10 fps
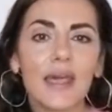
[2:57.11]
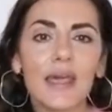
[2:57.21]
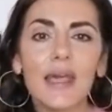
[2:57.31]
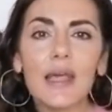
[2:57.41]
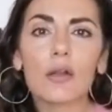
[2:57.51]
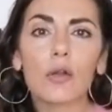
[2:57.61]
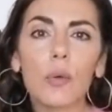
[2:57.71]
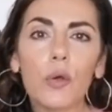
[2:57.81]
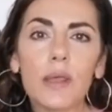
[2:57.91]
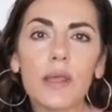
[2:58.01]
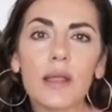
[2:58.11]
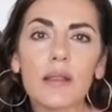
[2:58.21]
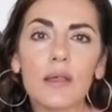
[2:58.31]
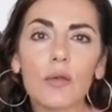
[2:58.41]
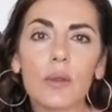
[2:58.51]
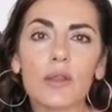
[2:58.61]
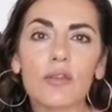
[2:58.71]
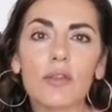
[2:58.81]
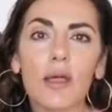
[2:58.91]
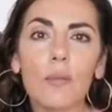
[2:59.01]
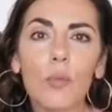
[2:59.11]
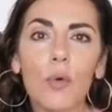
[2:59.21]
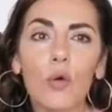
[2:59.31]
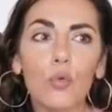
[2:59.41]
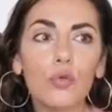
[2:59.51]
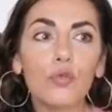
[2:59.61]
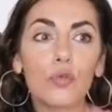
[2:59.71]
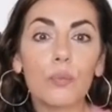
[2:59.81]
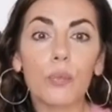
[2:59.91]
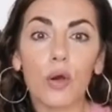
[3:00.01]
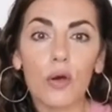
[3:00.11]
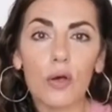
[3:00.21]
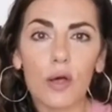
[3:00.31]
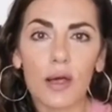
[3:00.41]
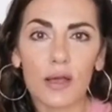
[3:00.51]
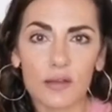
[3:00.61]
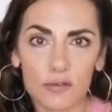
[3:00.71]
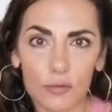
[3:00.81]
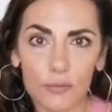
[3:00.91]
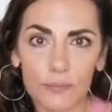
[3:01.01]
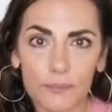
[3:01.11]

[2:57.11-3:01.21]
Et le premier quartier représente un moment où tu prends action.